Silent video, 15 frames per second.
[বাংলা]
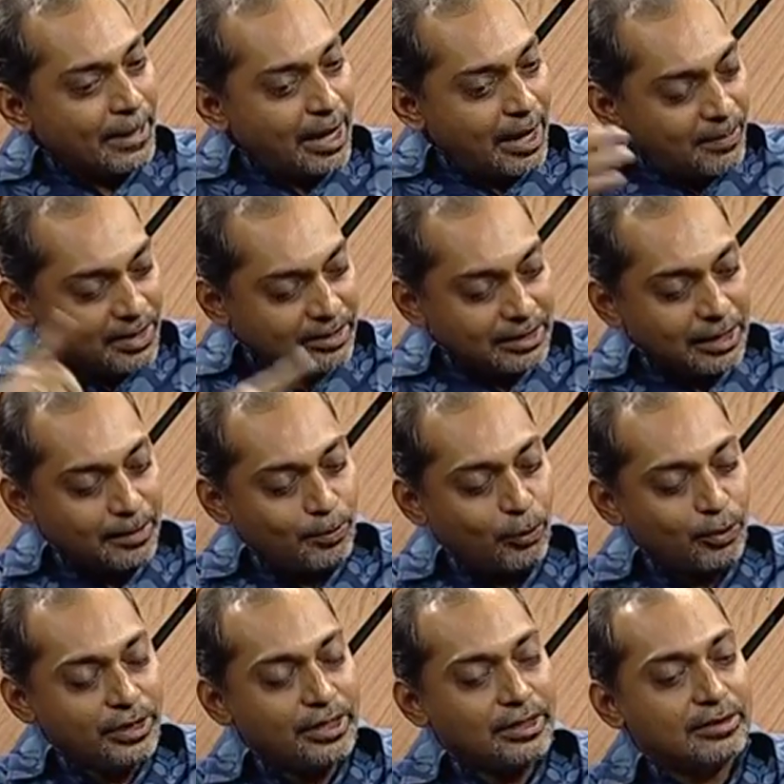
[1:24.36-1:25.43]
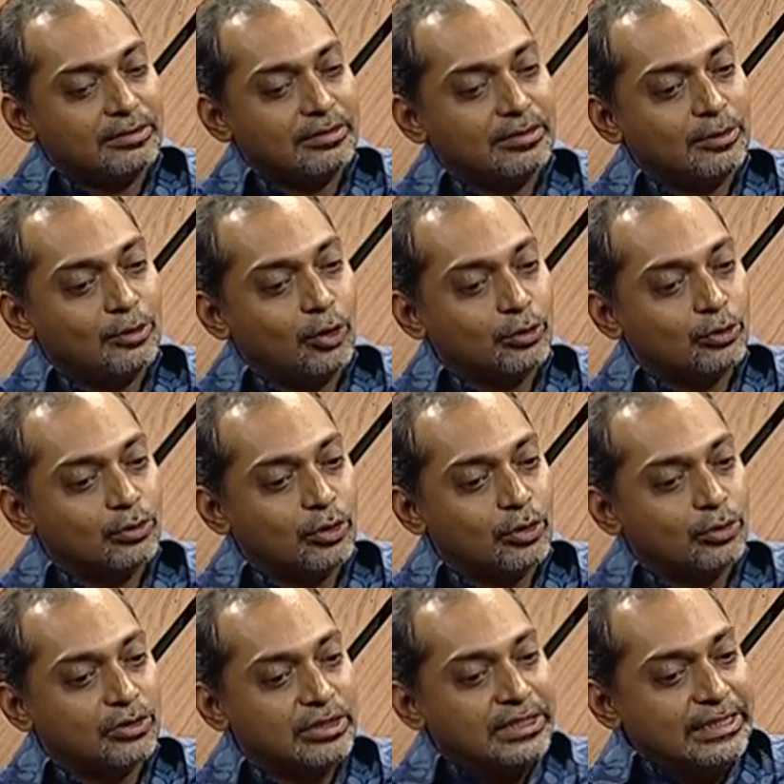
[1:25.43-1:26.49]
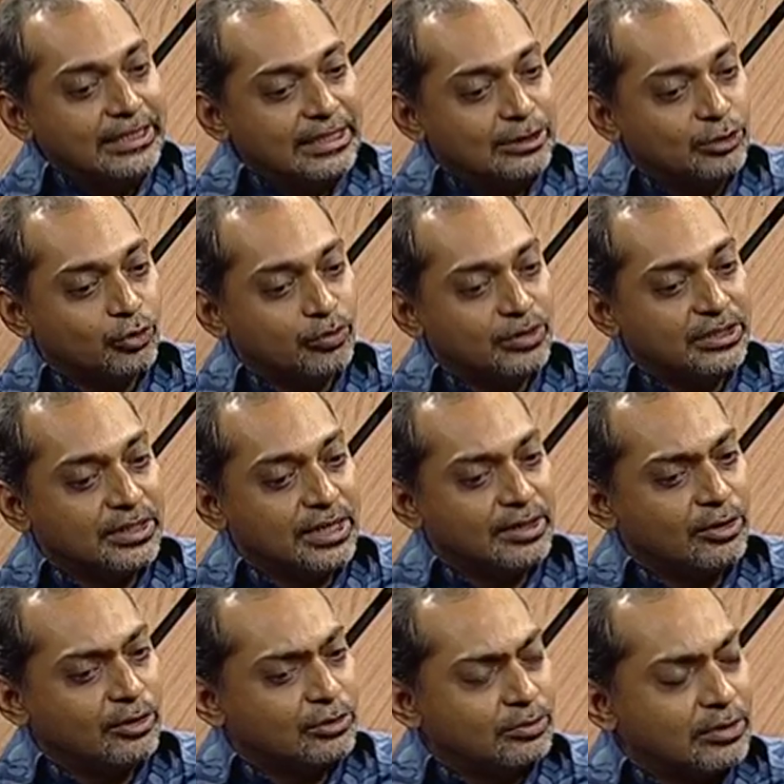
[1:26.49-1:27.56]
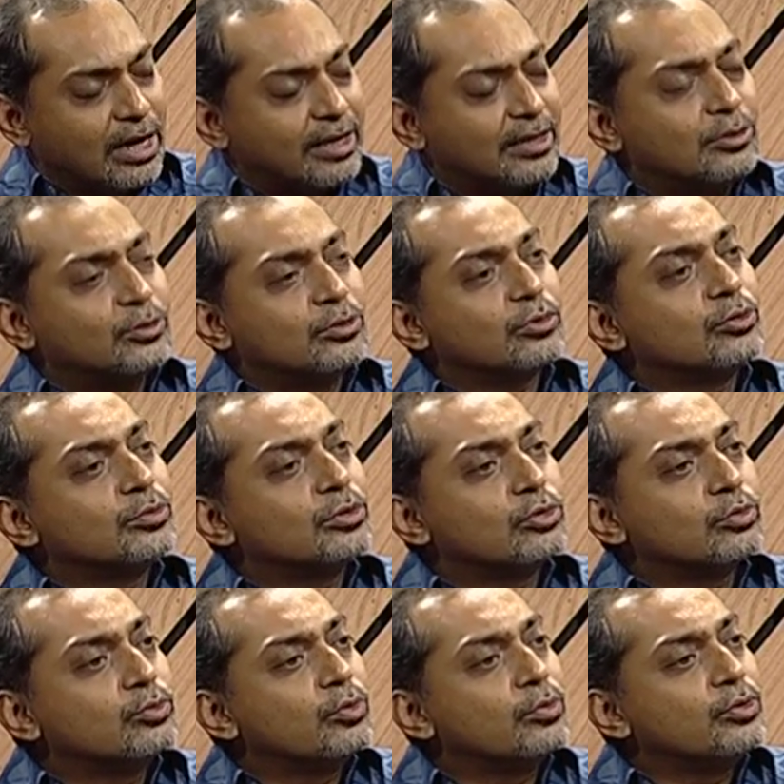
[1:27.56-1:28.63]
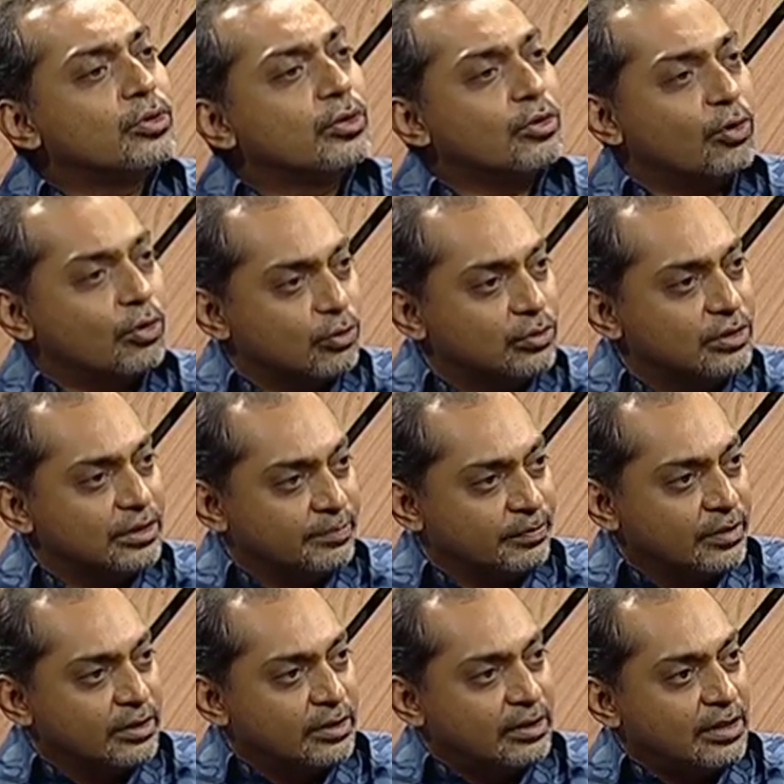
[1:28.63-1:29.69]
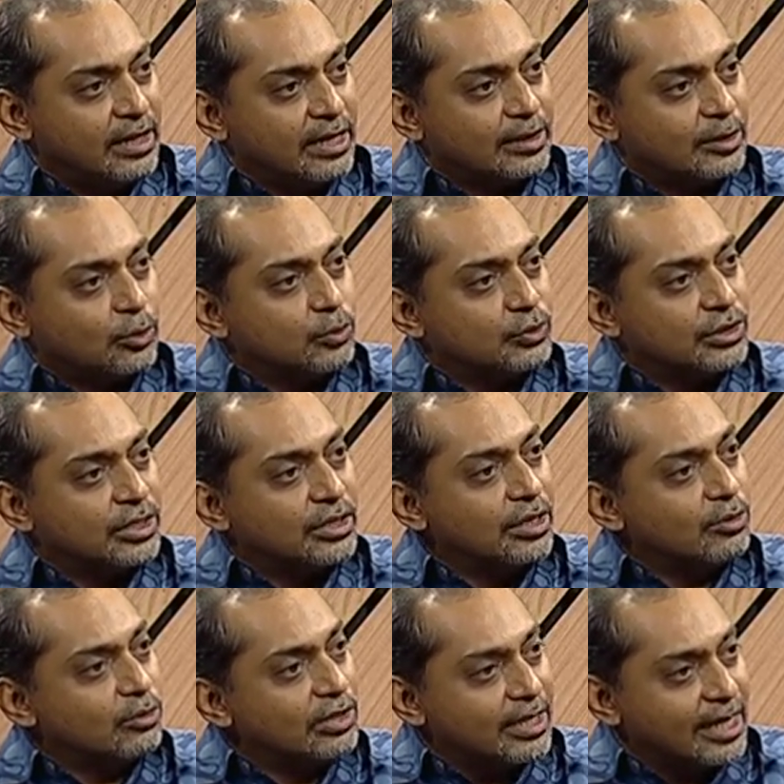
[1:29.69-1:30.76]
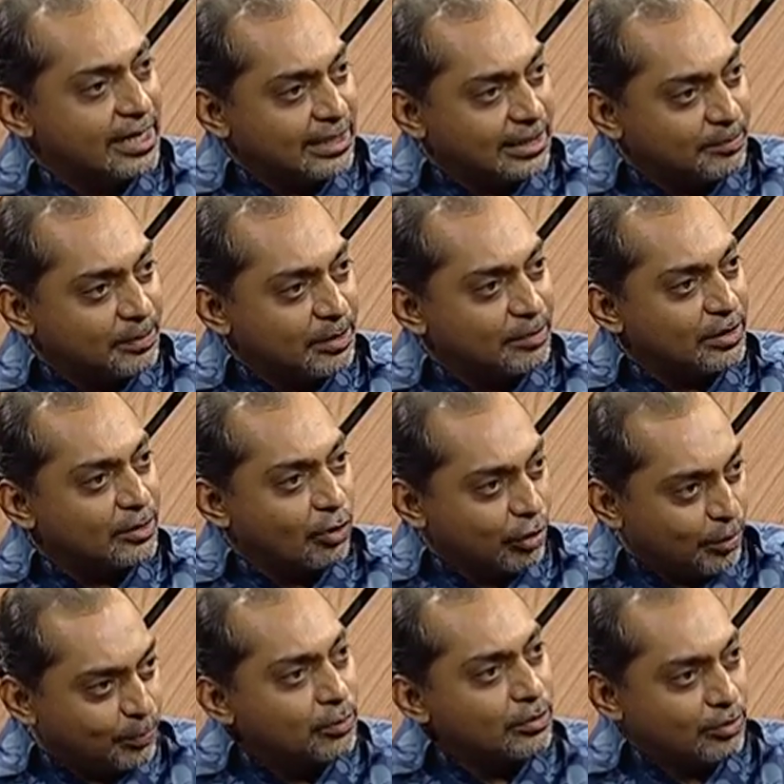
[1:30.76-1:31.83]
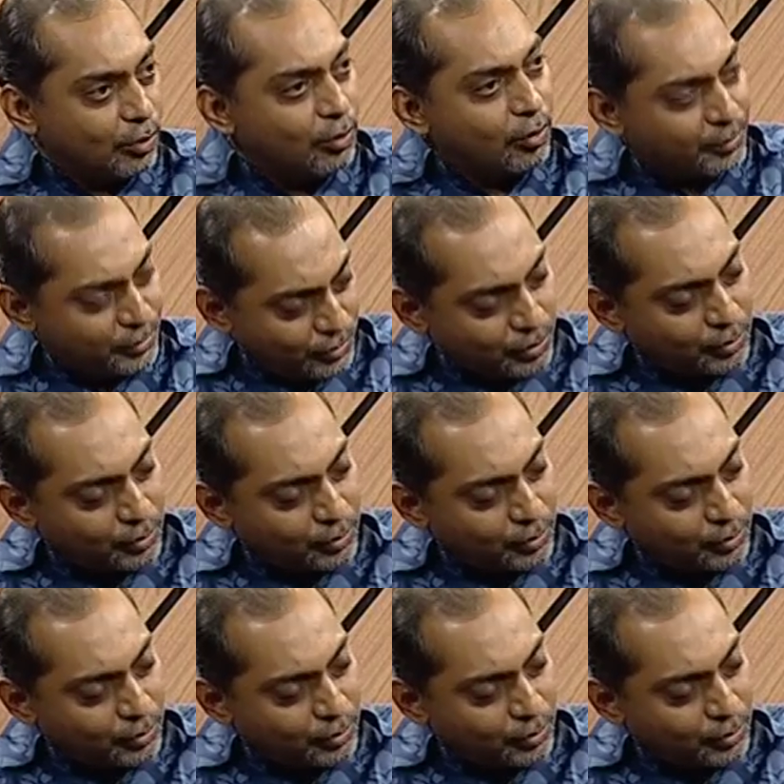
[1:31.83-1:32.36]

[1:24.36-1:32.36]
আবার তারপরে গত ধরো তিনটে ছবি যেখানে হয়তো আগে দুটো ছবিতে তুমি অভিনয় করনি একটা কৌশিক গাঙ্গুলির আরেকটি প্রেমের গল্প অভিনয়